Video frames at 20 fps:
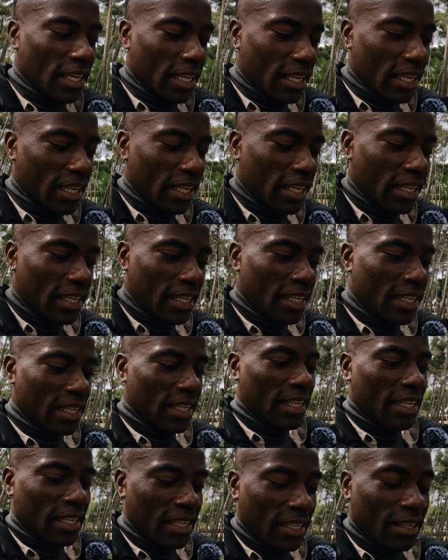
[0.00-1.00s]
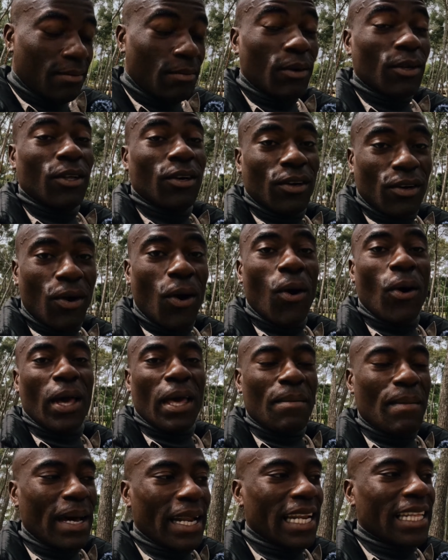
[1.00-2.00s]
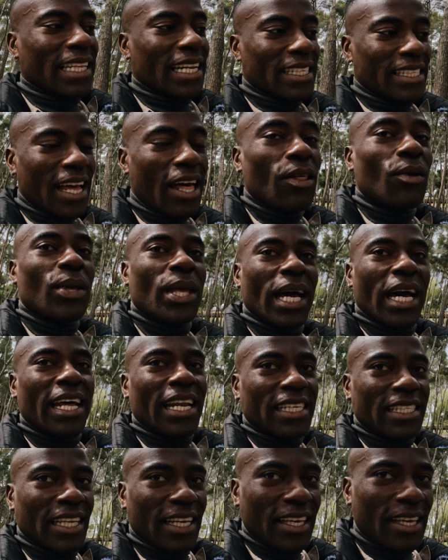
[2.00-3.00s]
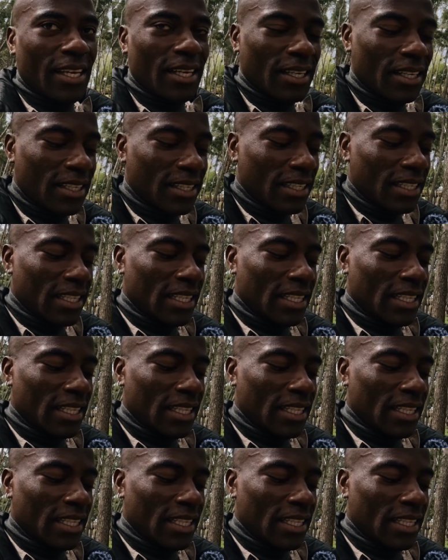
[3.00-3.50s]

que, bueno, o que me ha retrasado llegar hasta aquí,